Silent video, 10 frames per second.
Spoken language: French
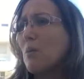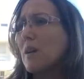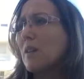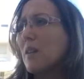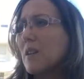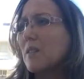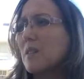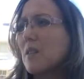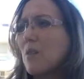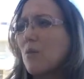bah,
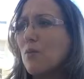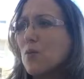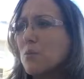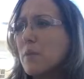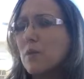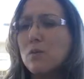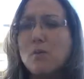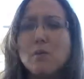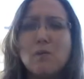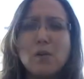traverser votre
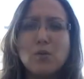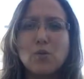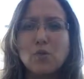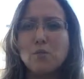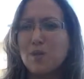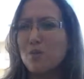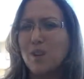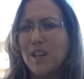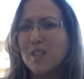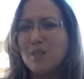maison, voir votre chambre et tout
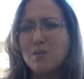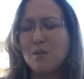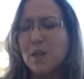le reste.